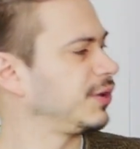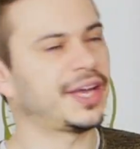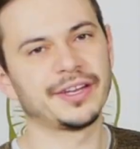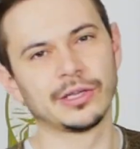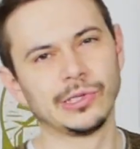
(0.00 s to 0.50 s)
von
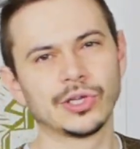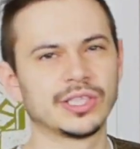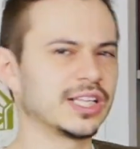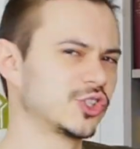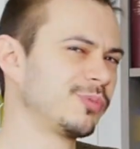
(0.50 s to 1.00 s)
anderen
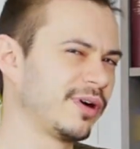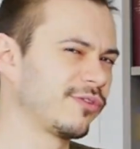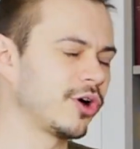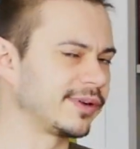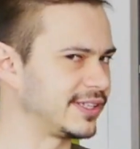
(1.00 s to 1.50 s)
Leuten als super
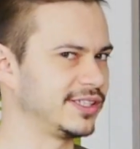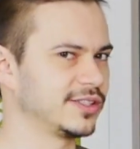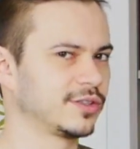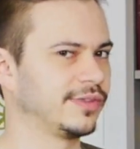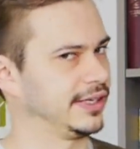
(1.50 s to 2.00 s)
fromm
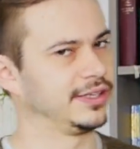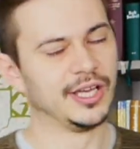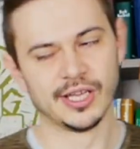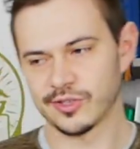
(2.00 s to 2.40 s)
gesehen zu werden,